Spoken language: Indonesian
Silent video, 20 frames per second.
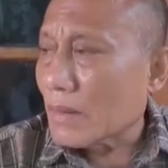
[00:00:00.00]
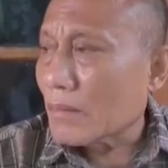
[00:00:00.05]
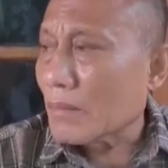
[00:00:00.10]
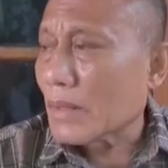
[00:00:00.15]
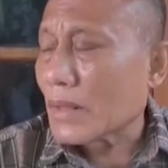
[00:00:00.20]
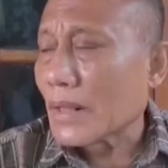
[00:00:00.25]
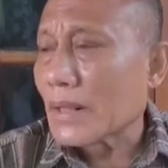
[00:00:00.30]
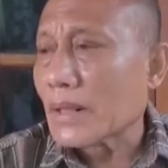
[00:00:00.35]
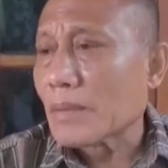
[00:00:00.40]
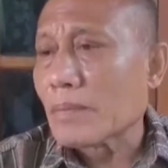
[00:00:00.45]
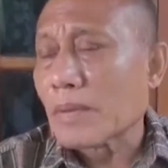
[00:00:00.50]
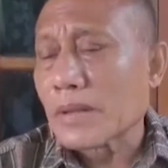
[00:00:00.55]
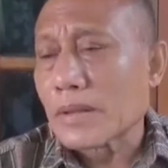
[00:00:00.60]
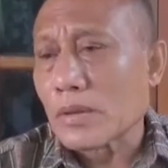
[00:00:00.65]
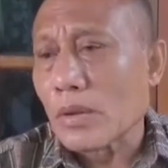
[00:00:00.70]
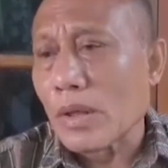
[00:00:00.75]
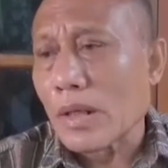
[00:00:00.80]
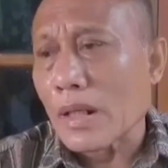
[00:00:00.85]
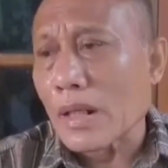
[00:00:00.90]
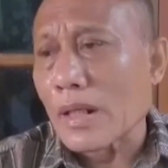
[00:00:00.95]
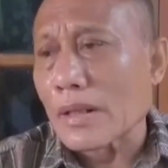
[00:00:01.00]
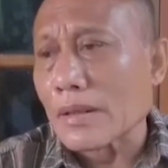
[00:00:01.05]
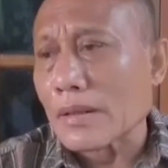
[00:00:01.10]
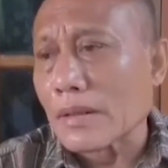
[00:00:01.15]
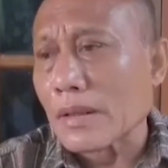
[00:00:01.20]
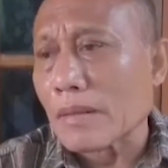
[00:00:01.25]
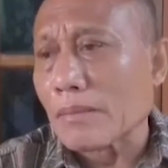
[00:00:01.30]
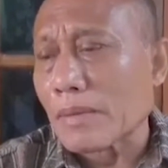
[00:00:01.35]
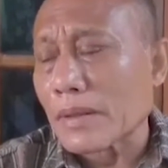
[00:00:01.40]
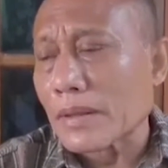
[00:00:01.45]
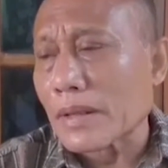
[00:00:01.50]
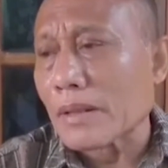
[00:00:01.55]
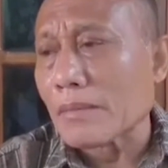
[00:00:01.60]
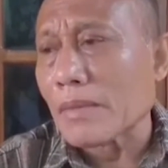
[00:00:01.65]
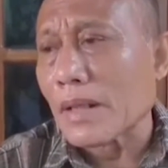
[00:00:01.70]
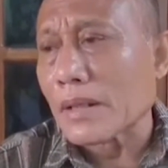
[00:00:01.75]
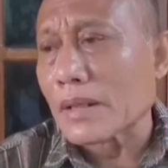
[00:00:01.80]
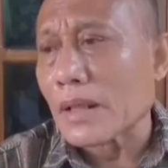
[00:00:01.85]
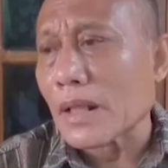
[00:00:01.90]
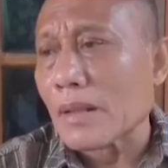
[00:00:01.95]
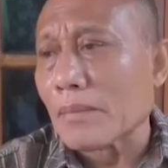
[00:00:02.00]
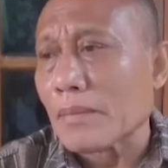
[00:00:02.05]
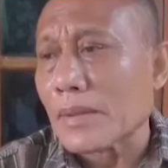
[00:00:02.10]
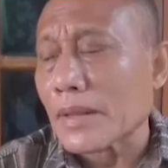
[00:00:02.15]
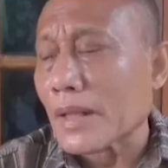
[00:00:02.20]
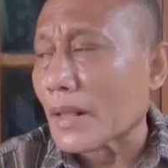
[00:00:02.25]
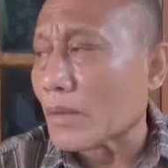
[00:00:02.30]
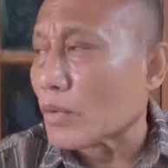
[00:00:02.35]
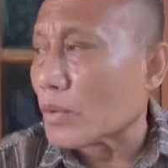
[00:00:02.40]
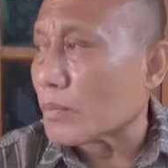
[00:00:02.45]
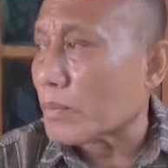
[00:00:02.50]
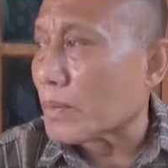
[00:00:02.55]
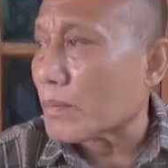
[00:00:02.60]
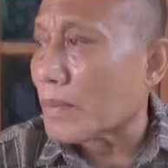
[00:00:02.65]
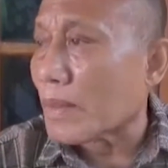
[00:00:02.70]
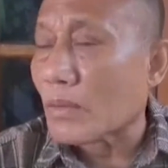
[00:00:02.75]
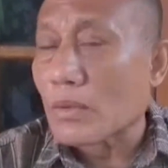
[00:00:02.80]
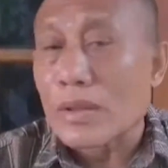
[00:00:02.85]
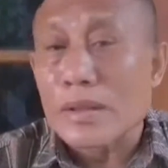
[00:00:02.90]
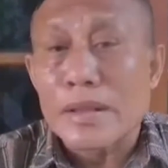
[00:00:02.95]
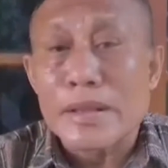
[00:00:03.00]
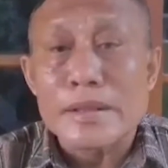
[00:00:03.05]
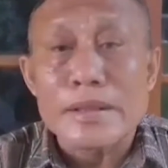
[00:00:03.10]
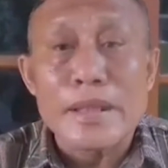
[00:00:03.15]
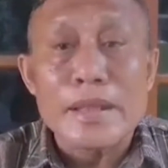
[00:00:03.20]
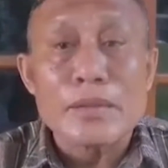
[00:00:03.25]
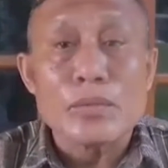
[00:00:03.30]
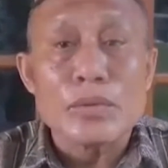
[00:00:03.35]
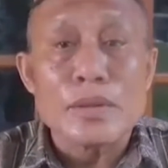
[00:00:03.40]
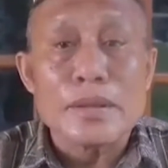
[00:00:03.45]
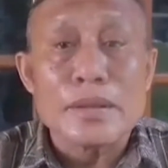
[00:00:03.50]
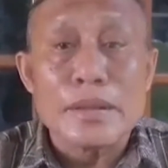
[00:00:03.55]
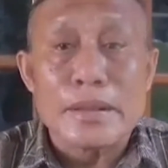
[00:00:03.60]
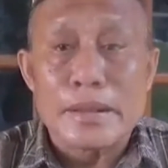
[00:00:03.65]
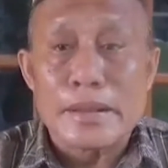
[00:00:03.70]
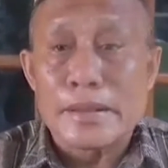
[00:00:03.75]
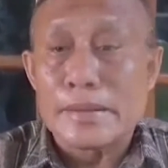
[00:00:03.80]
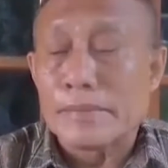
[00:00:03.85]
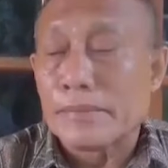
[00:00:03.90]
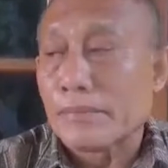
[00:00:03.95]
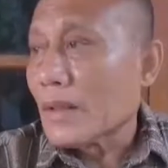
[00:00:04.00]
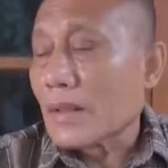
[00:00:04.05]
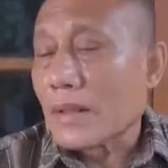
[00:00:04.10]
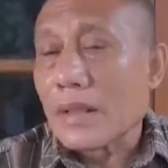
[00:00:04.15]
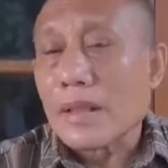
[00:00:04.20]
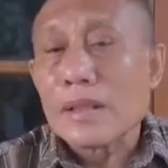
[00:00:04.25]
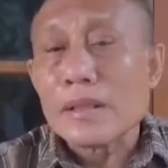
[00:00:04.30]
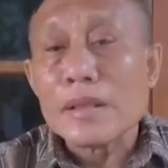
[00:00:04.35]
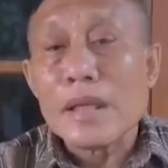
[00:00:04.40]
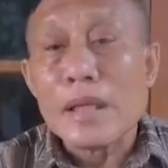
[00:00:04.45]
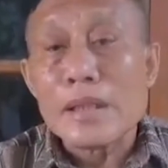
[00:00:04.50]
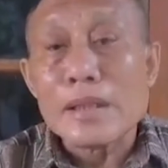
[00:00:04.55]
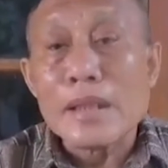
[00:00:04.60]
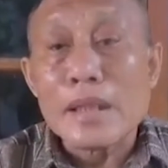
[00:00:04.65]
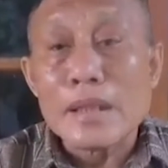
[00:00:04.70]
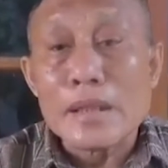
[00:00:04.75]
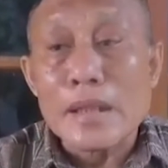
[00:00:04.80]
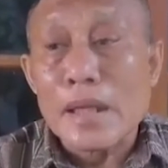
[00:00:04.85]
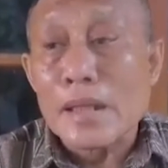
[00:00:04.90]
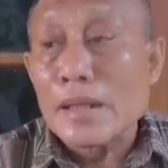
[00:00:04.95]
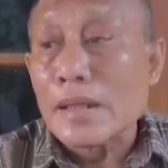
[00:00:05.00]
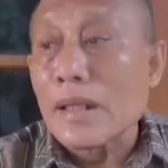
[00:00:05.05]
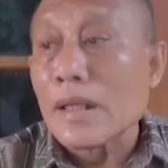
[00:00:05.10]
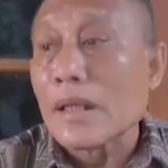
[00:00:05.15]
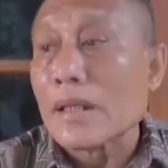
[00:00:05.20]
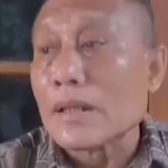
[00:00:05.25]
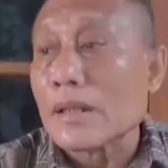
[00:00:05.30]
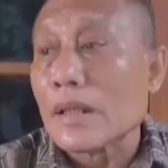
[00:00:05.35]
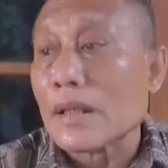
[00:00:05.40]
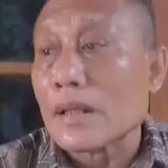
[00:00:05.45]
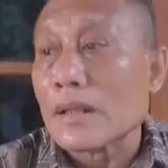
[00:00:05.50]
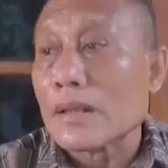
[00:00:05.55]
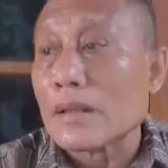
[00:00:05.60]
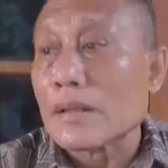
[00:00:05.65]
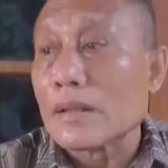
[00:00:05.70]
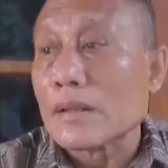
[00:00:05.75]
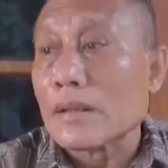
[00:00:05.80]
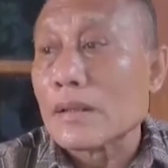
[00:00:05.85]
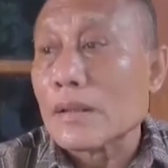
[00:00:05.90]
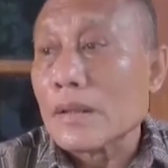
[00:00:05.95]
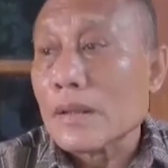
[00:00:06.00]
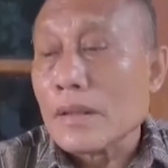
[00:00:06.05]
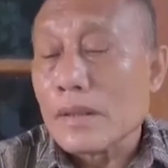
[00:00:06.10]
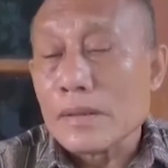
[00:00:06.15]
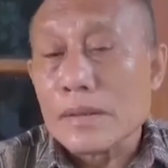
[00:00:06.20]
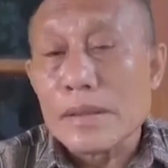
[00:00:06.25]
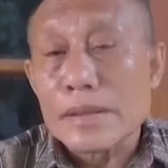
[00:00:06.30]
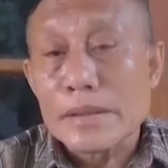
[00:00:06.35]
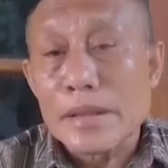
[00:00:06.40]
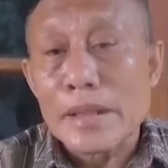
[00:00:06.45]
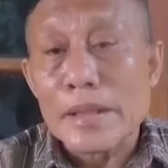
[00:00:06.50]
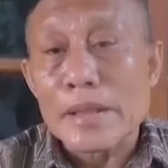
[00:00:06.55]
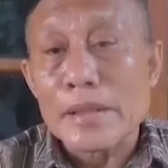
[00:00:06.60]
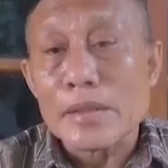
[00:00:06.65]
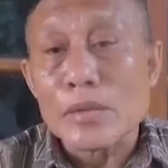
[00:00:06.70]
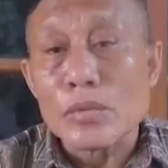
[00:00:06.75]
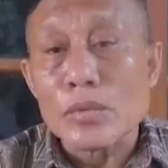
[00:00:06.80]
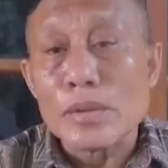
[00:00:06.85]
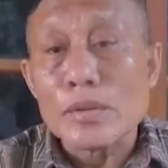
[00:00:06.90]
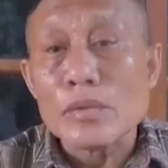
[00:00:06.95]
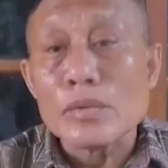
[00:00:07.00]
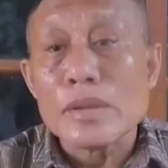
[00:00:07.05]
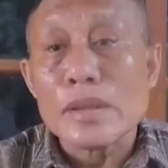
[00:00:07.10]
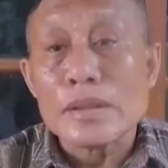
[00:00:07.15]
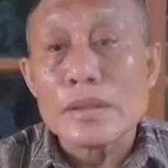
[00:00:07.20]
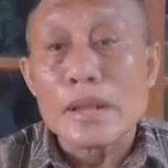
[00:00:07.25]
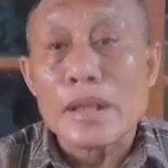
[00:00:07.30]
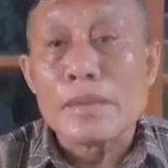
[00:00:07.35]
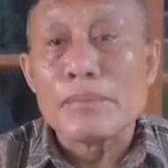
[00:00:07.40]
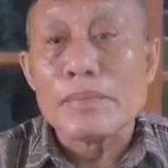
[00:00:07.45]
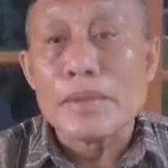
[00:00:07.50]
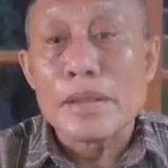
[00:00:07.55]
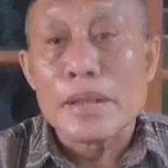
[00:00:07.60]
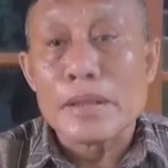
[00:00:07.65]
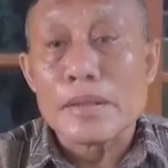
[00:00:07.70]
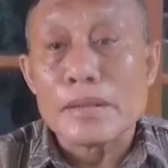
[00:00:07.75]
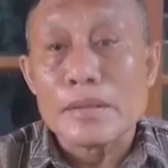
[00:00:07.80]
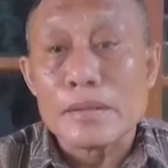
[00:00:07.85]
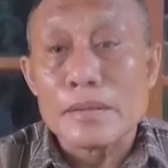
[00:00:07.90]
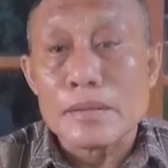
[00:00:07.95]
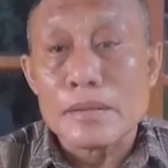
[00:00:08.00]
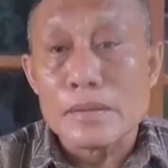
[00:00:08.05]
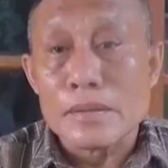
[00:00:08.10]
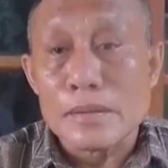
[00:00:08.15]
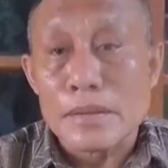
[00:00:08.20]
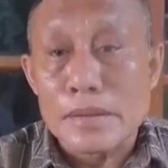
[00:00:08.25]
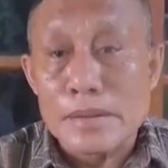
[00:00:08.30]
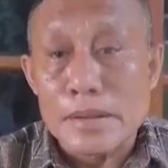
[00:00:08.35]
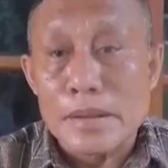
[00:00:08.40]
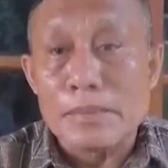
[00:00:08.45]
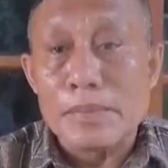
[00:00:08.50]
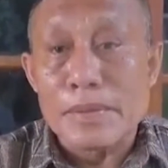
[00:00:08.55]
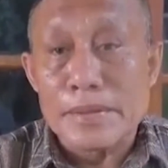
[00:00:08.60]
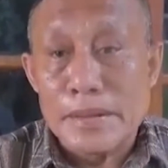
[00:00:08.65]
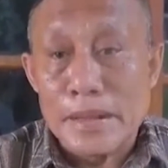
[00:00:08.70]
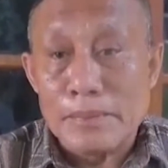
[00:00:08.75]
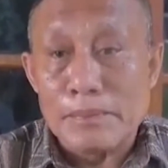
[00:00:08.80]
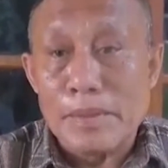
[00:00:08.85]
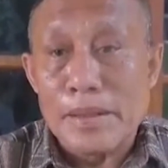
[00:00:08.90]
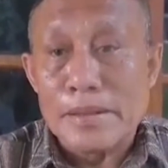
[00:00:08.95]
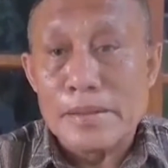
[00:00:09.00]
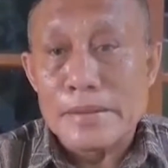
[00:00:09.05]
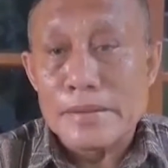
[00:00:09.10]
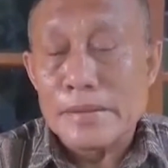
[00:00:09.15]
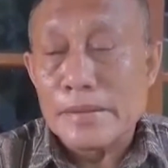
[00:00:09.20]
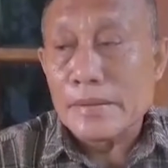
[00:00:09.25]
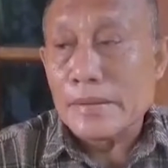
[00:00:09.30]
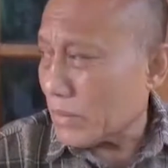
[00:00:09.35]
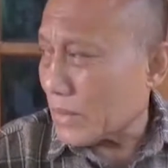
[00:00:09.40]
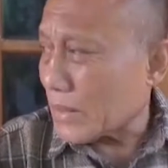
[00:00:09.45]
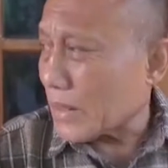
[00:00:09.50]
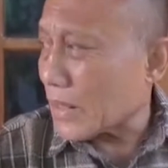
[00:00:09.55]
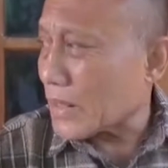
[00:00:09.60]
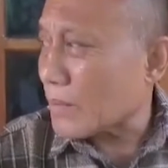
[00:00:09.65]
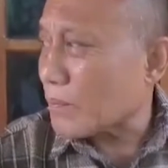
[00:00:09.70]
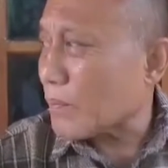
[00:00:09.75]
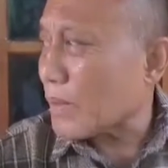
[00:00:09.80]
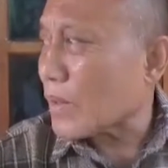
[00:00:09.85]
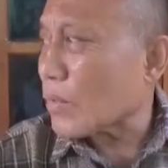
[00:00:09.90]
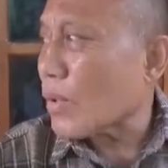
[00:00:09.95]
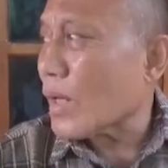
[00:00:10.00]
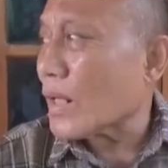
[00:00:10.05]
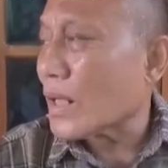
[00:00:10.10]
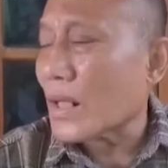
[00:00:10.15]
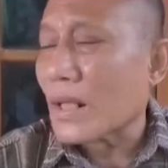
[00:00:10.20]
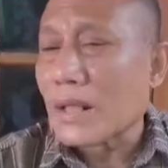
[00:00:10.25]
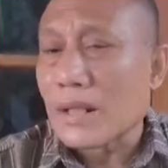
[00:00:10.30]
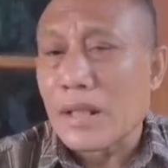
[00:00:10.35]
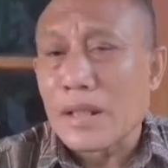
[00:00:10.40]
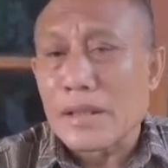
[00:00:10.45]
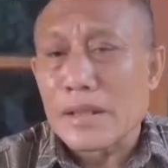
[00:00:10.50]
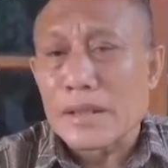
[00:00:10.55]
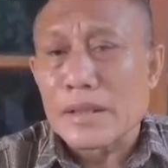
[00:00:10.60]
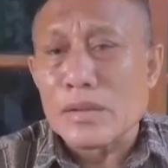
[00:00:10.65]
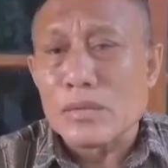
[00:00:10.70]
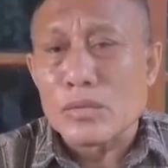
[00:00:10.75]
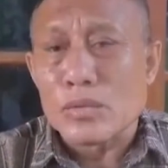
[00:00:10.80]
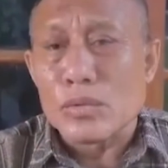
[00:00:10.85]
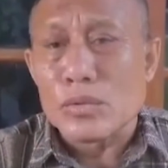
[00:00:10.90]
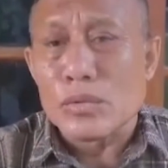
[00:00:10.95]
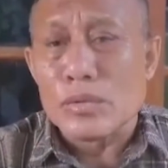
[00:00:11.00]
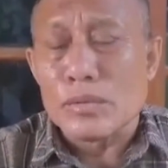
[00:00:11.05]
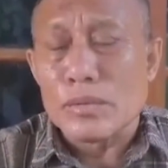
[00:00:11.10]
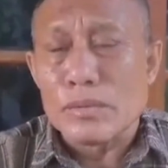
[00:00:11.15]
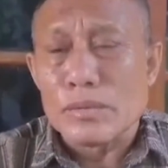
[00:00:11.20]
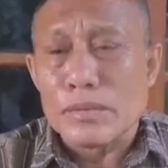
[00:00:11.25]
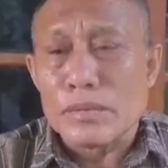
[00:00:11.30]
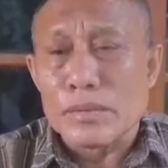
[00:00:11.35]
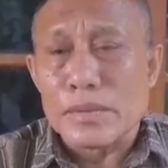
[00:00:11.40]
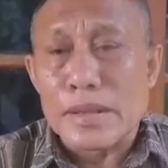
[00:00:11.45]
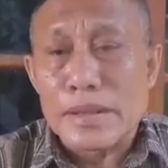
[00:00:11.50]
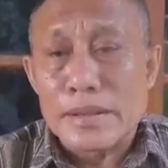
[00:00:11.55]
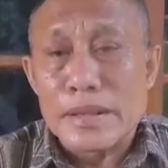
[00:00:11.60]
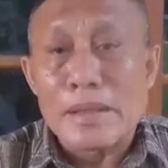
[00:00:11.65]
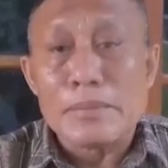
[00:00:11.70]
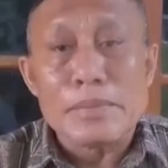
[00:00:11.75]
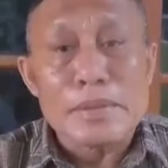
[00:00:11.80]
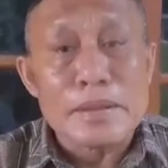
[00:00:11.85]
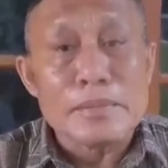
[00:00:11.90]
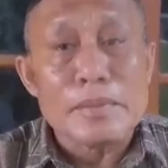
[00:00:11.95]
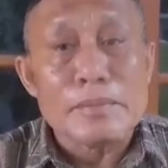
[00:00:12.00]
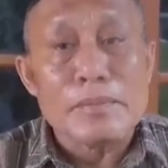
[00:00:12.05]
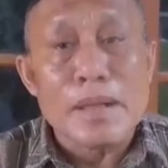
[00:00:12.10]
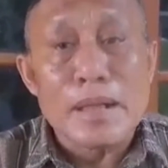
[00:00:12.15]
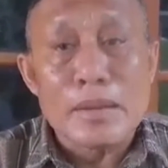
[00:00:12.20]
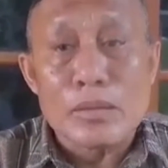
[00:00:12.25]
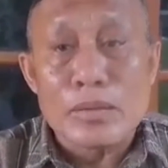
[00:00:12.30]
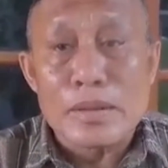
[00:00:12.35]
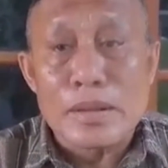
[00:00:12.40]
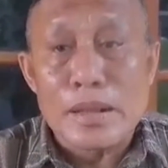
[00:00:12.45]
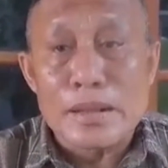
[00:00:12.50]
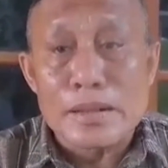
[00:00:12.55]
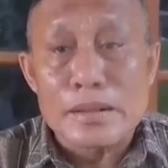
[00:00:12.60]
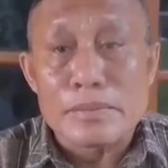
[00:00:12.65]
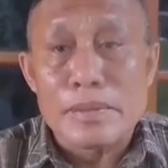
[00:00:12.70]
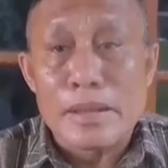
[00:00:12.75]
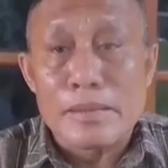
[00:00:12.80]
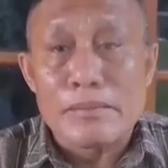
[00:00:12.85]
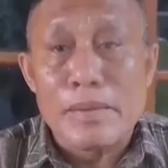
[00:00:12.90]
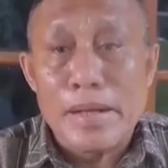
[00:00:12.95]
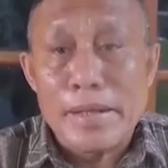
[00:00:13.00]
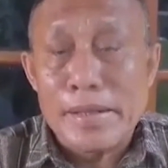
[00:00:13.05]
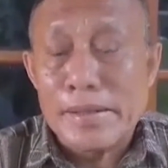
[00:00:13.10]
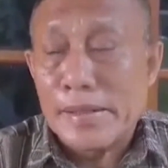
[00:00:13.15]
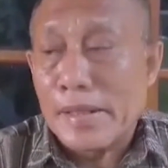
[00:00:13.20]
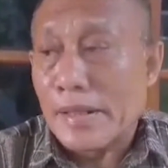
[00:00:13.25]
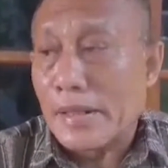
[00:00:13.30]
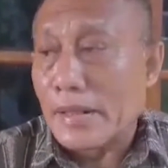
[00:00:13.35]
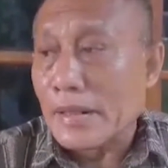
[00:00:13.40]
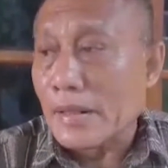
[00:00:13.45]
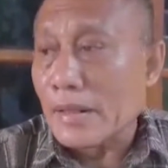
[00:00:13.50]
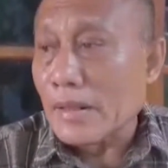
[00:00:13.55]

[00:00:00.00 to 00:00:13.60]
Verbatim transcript: maka ini persoalan yang pertama adalah menyangkut pembangunan desa itu sendiri. Karena dana-dana dari desa induk itu terserap dengan desa persiapan. Tidak ada peluang langkah kita untuk desa bisa membangun dengan sebaik-baiknya.